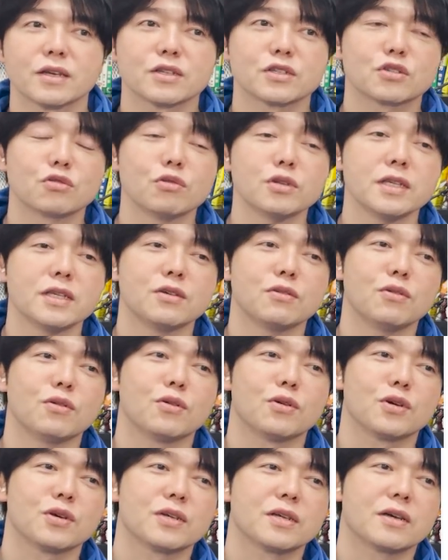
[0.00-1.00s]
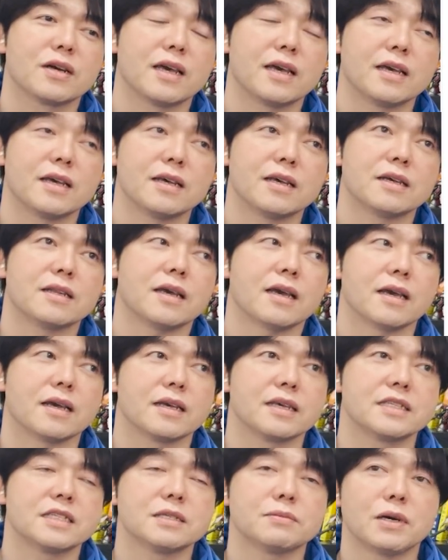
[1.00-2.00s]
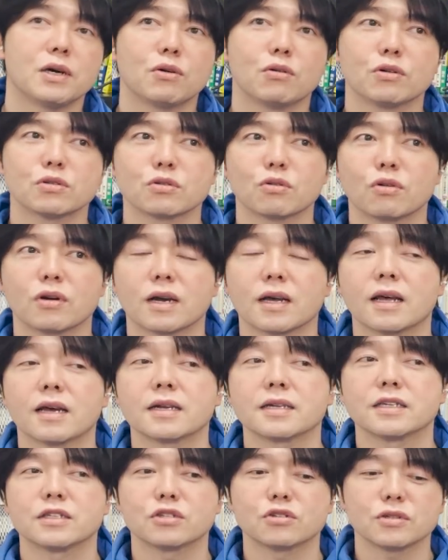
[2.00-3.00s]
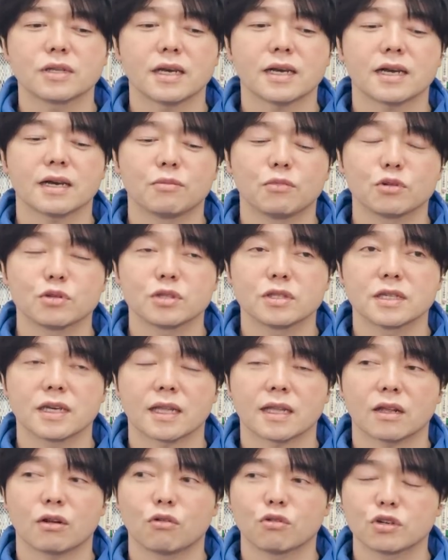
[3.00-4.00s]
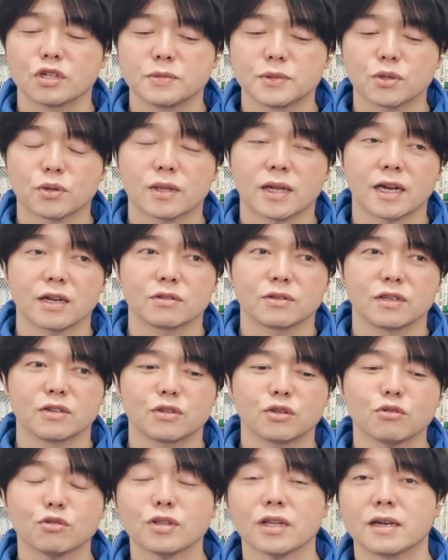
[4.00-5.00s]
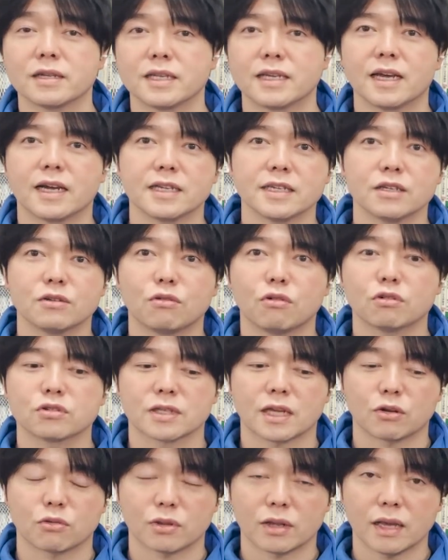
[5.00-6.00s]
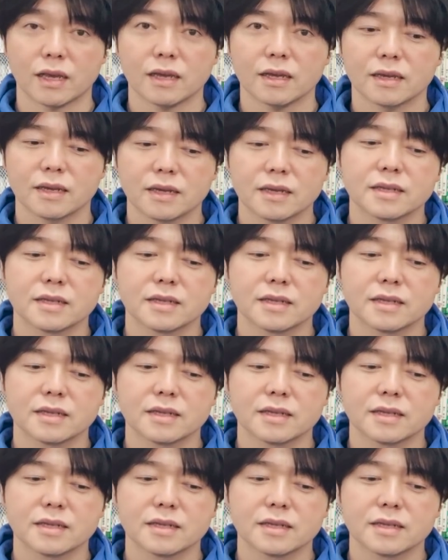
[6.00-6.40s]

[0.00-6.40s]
ソニーをえーね、一番王族からにじゅうねんかん持ち続けたら送り人になれるって言ってることはニアリーイコールなのでね。